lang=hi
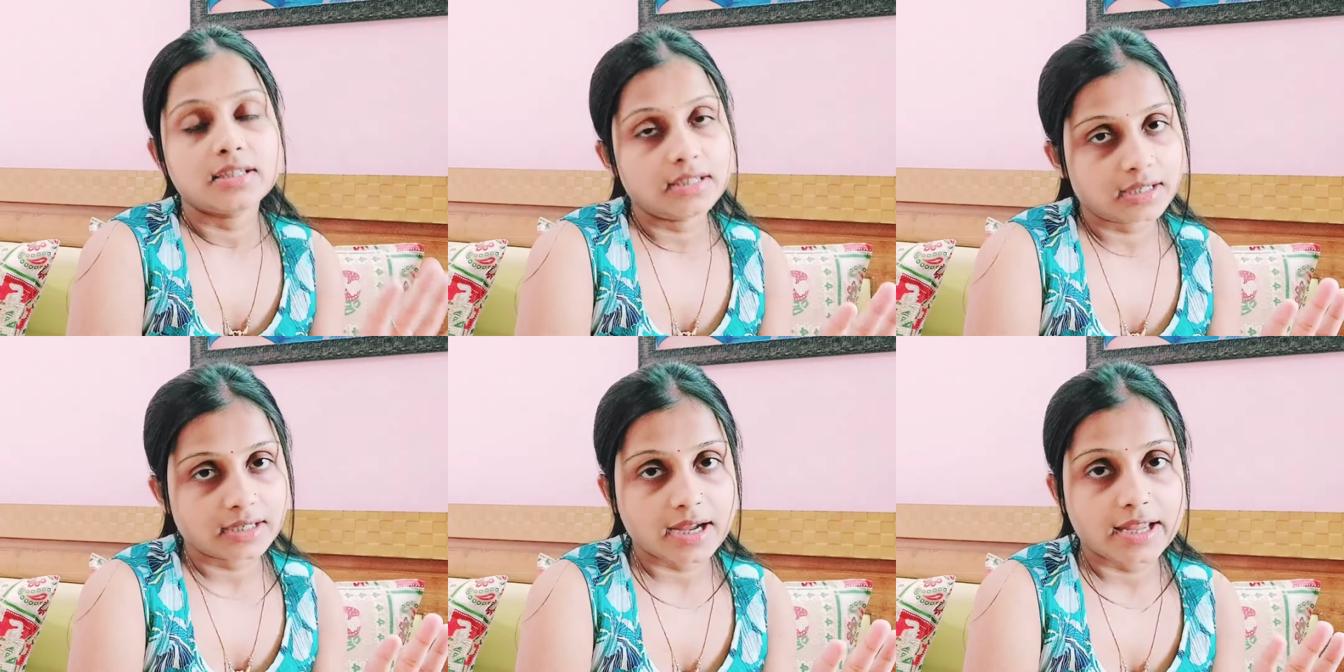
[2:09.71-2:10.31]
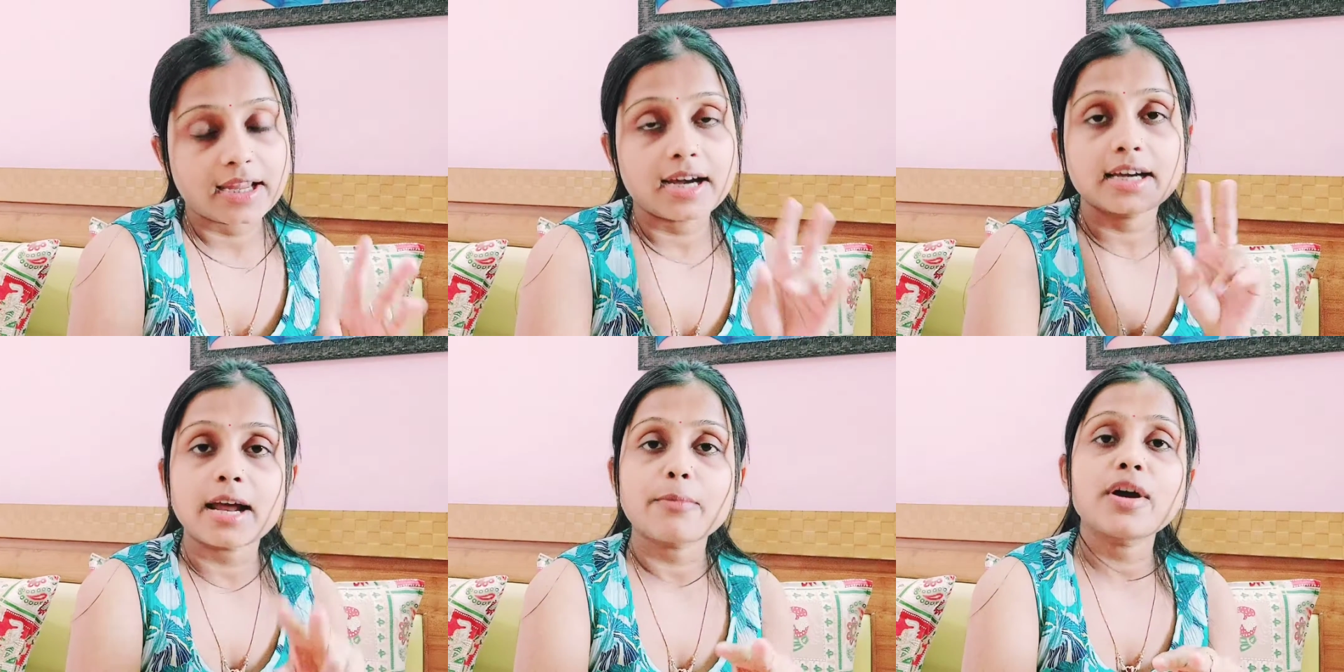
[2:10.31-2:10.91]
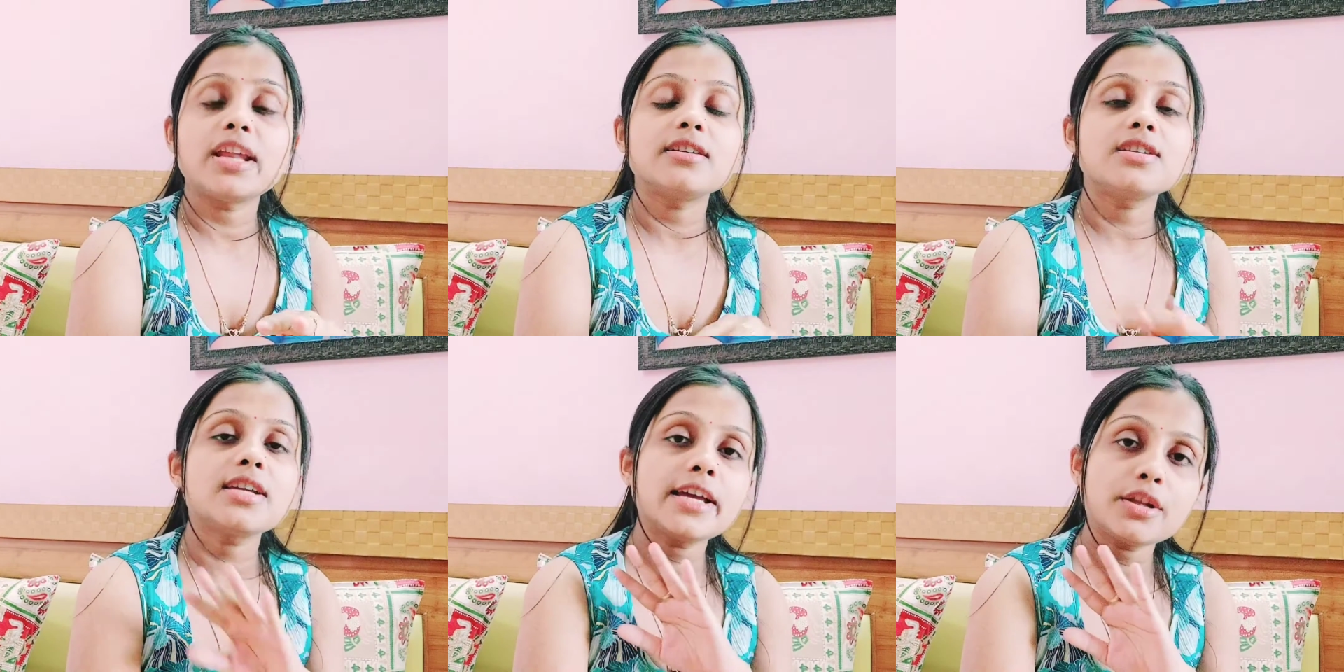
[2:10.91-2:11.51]
ना खाएं अगर आपको
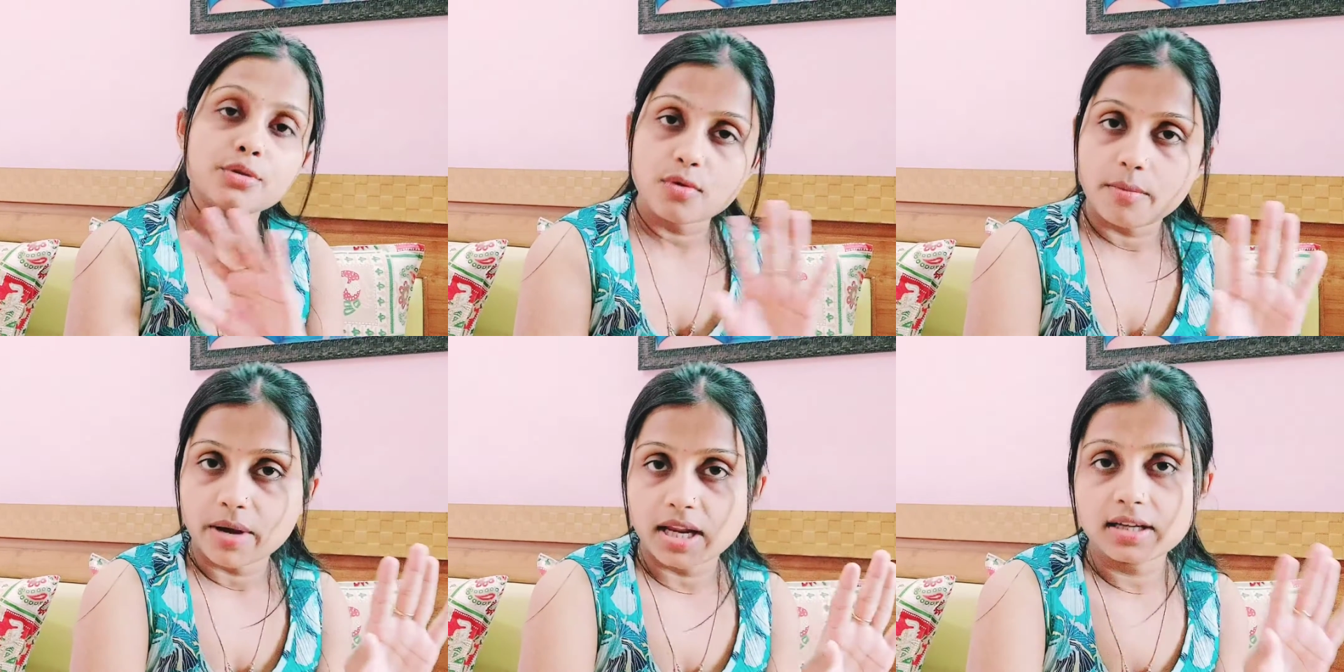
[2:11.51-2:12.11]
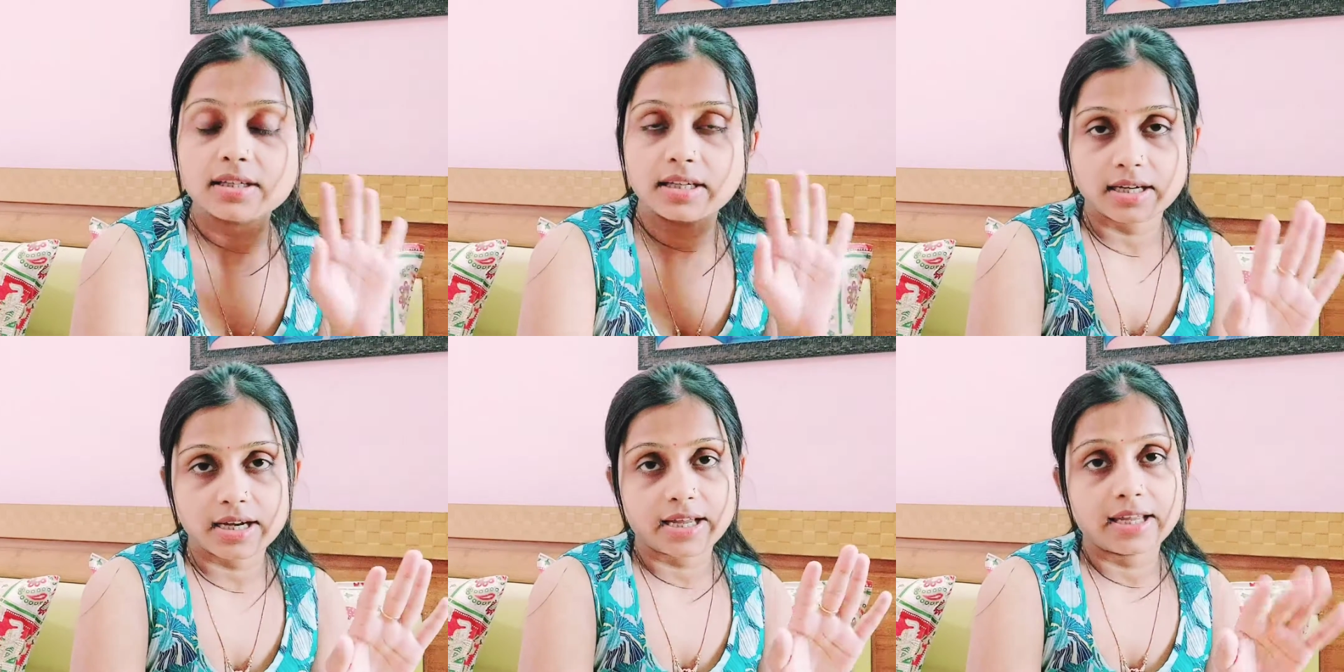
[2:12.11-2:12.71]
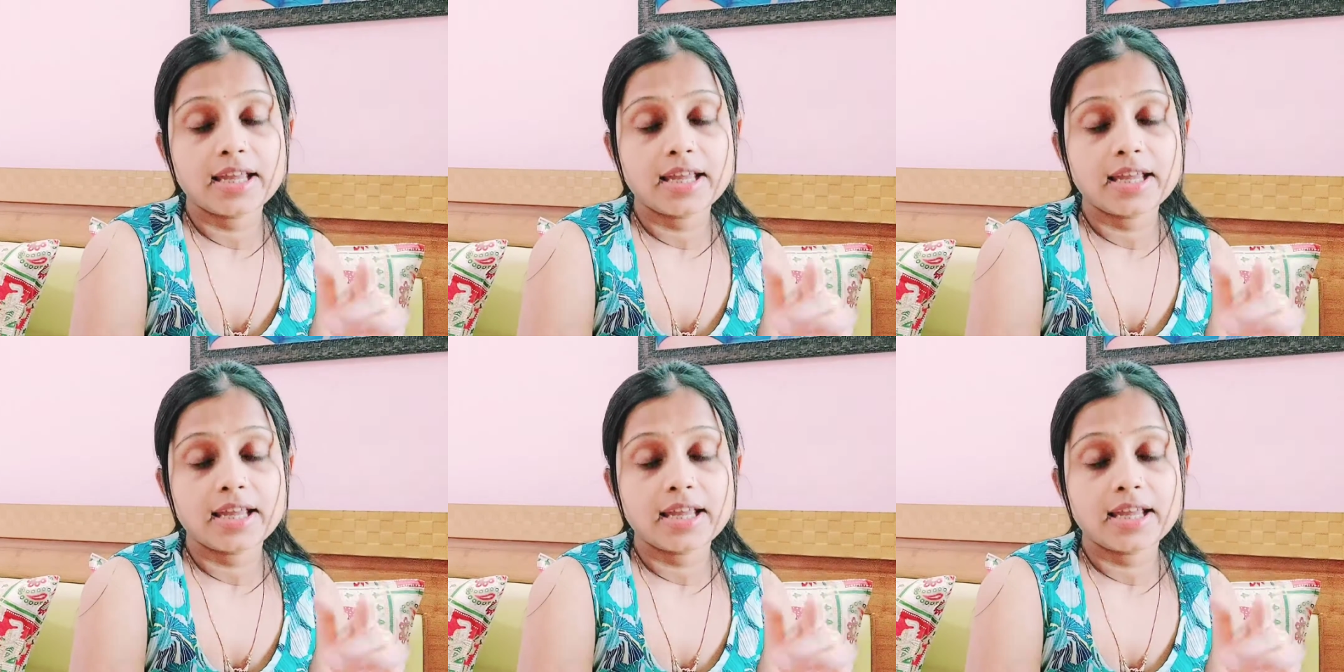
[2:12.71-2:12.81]
एलर्जी है तो आप पालक ना खाएं